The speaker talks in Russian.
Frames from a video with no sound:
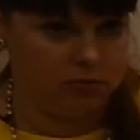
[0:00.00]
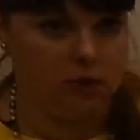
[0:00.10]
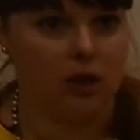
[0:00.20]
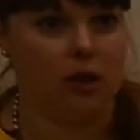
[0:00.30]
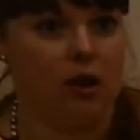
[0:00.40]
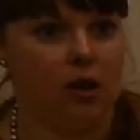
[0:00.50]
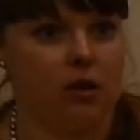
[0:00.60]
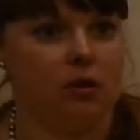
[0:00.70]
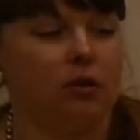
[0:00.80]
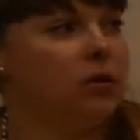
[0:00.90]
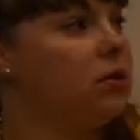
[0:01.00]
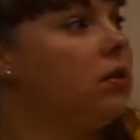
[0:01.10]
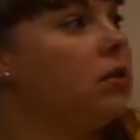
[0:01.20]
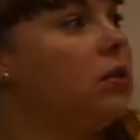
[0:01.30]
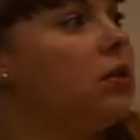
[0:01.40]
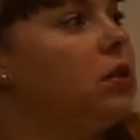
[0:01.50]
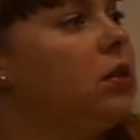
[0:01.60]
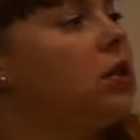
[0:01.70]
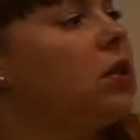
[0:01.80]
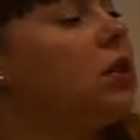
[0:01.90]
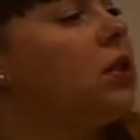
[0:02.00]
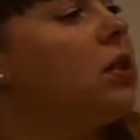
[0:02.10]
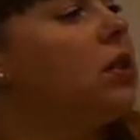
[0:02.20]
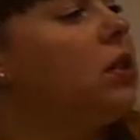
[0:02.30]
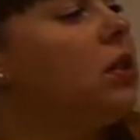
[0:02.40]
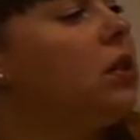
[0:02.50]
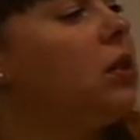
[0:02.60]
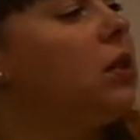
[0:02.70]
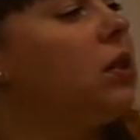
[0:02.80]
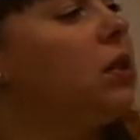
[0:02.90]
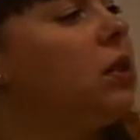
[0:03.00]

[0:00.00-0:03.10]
Доктора. Покажите. На ножке.